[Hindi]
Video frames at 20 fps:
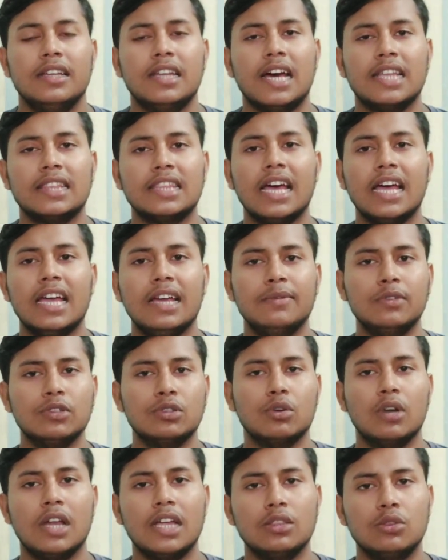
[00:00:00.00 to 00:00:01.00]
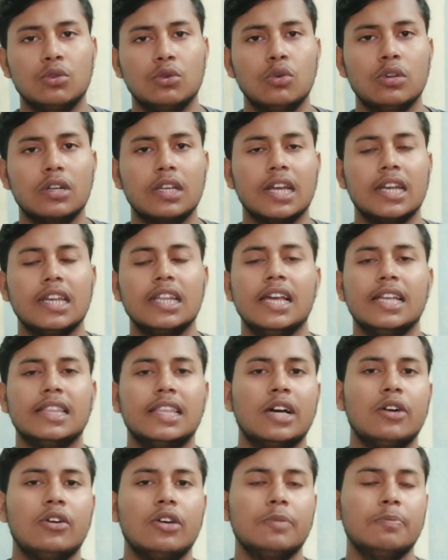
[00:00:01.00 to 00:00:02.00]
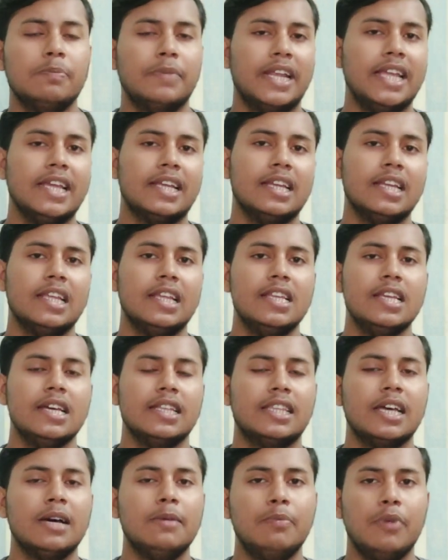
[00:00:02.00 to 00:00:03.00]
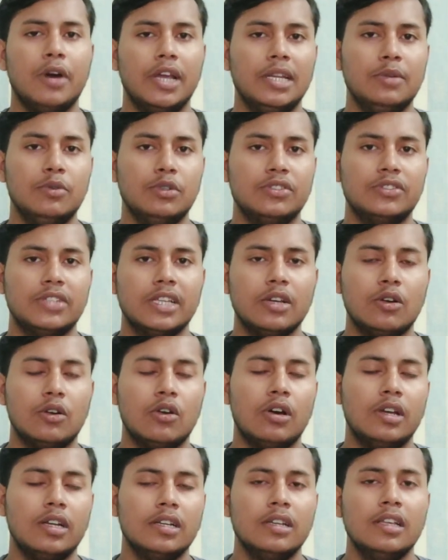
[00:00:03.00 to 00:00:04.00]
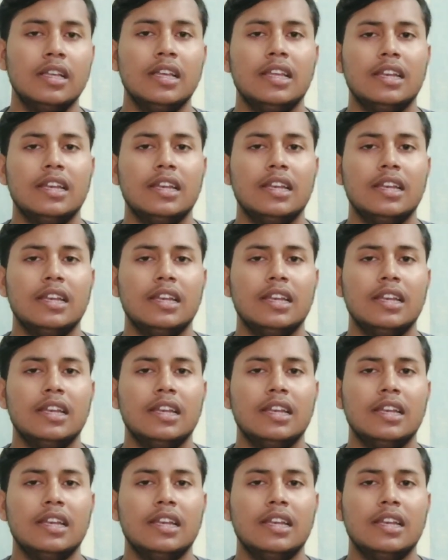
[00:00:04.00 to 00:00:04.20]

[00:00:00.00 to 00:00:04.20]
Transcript: नाता है वो थोड़ा दूर कर लिया था और ब्रेक ले लिया था बॉलीवुड से और